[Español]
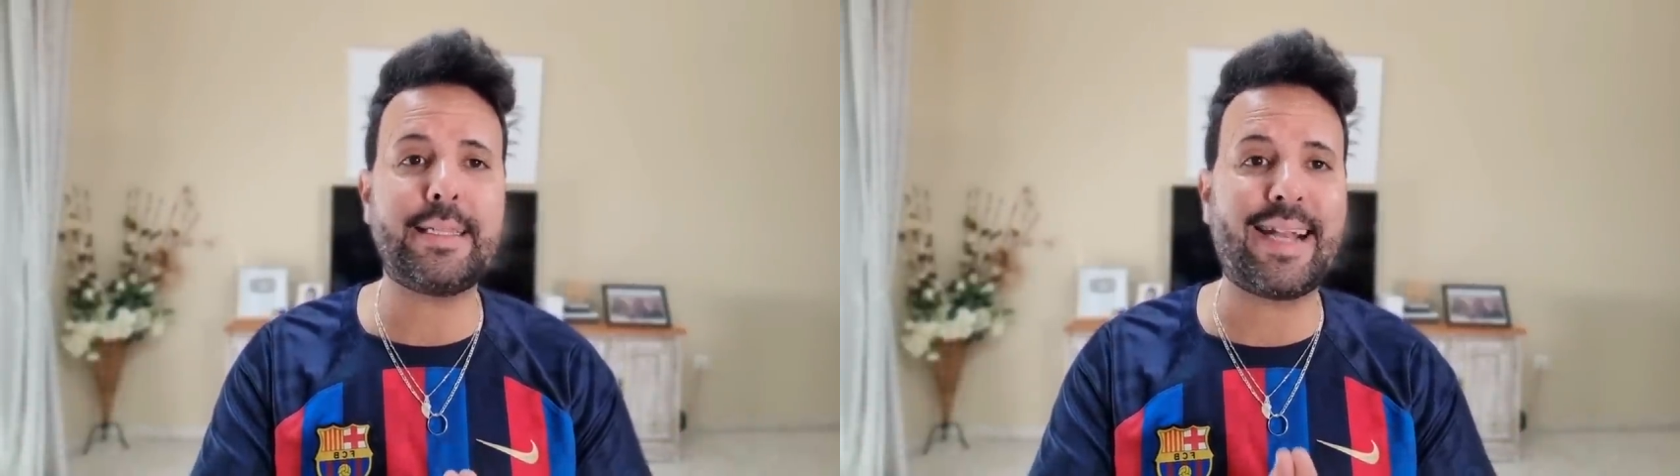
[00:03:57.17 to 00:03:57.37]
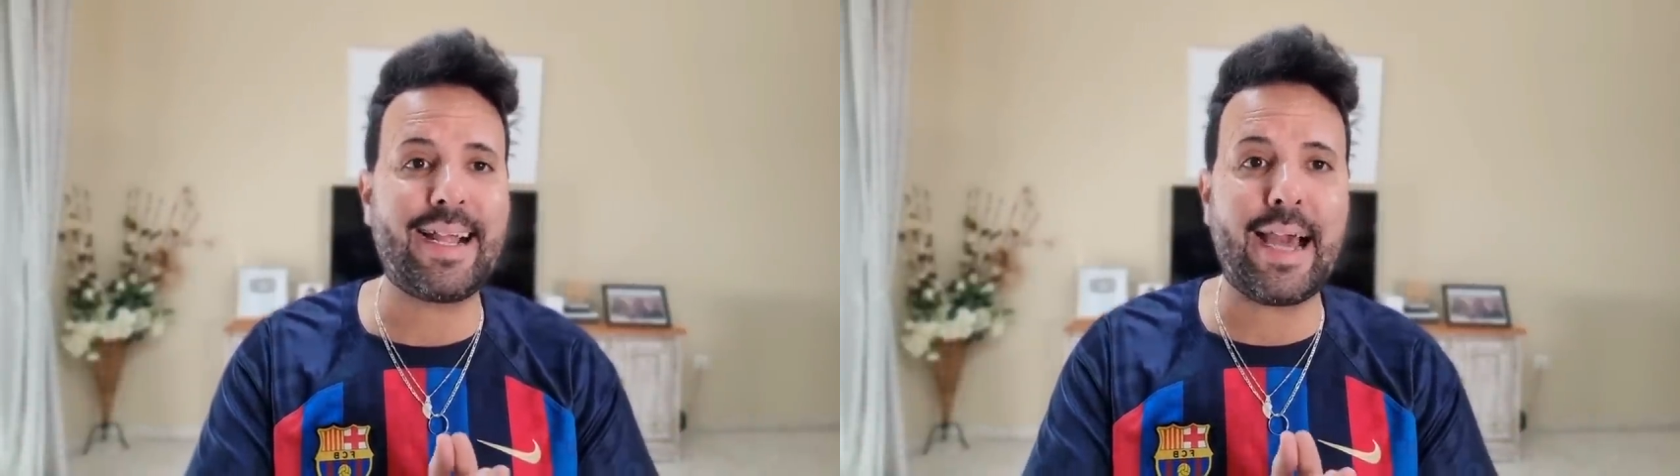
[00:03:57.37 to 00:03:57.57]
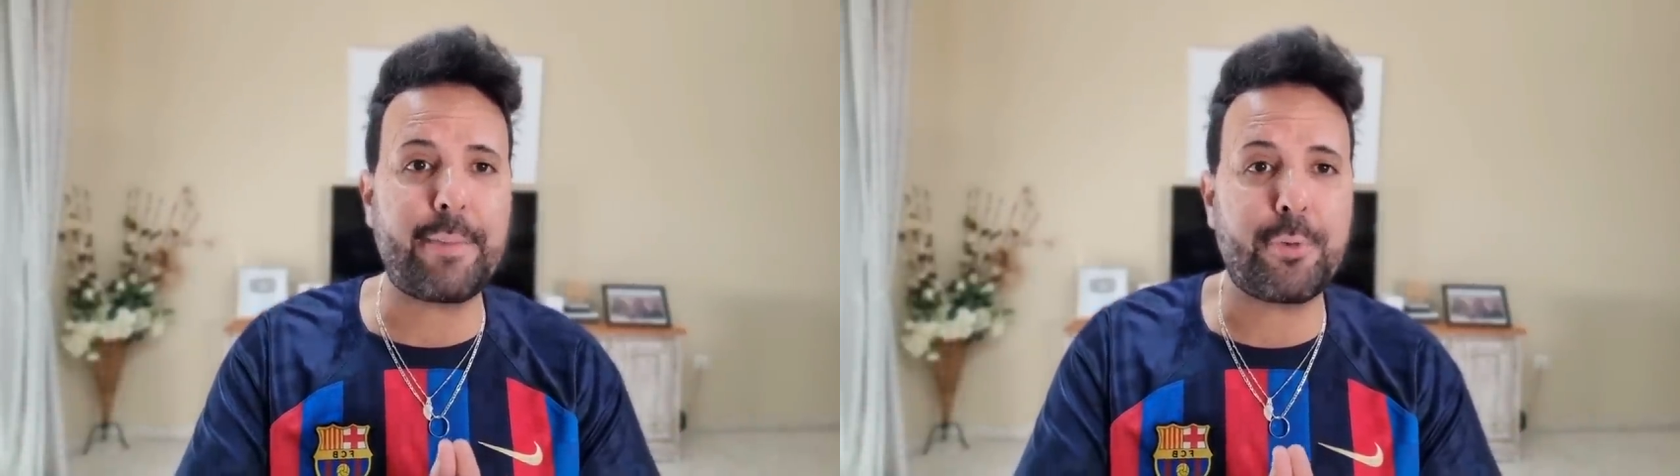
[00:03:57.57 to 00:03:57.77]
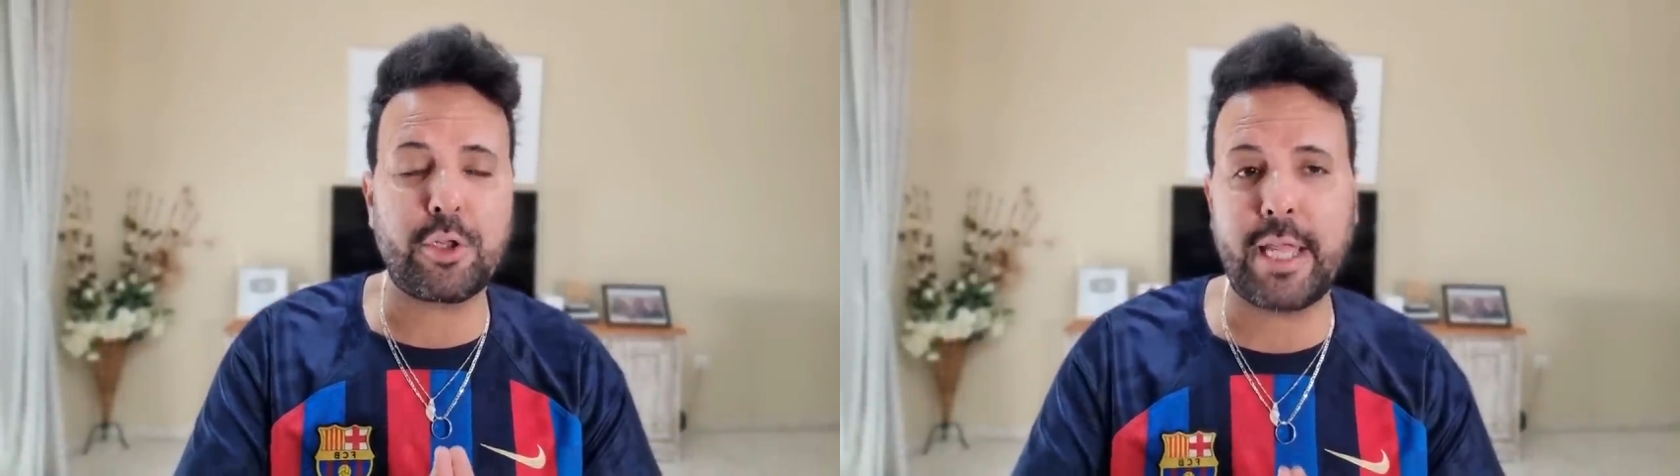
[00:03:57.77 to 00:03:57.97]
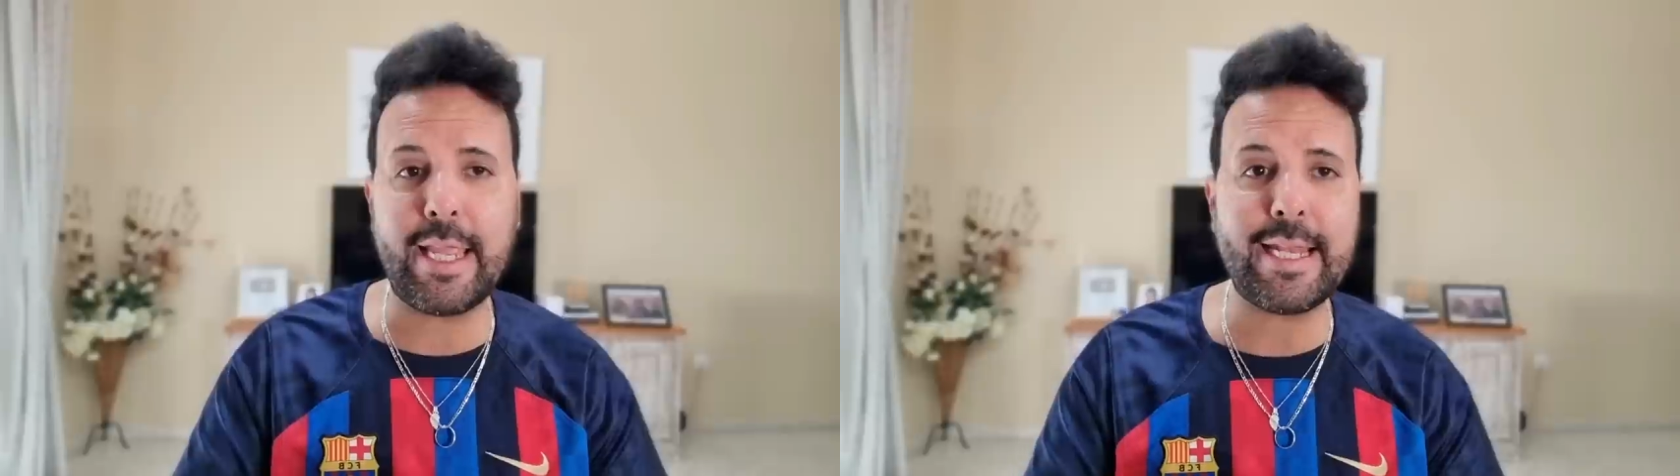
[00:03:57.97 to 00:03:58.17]
tragar
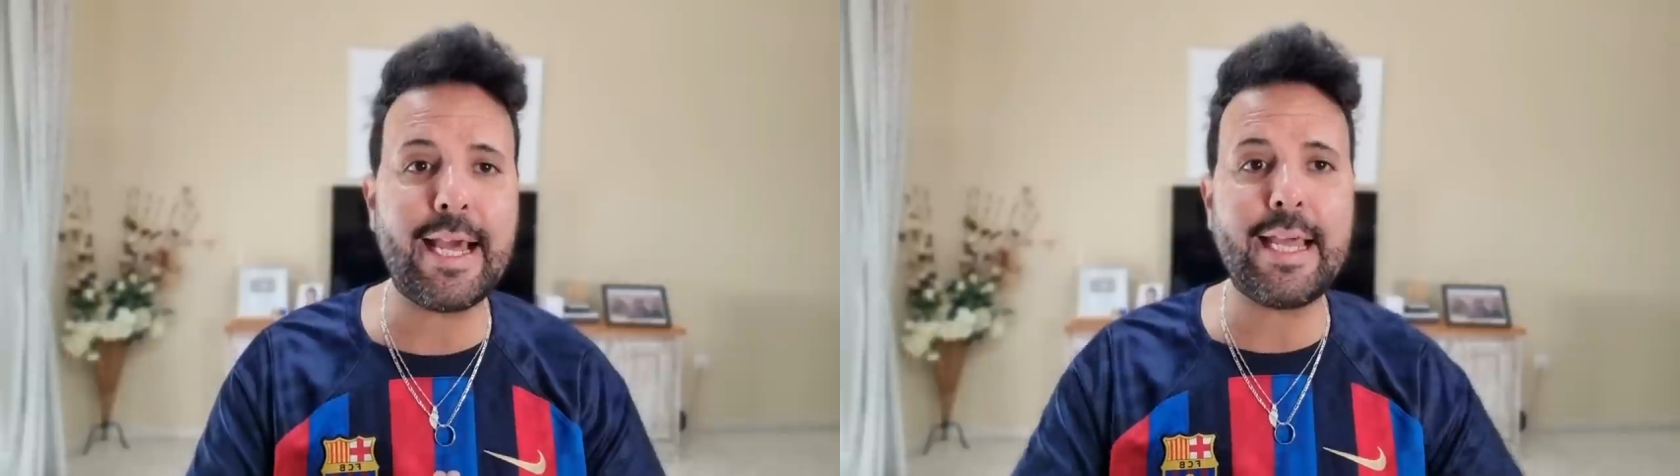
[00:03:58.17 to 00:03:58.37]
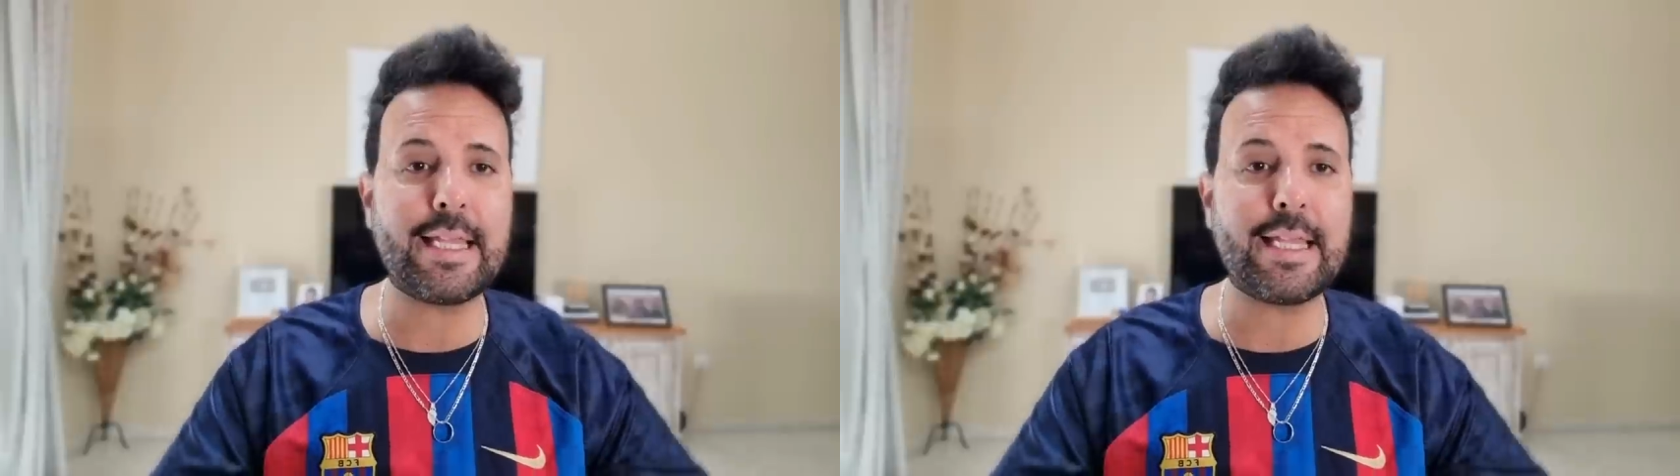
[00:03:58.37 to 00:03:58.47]
proteína,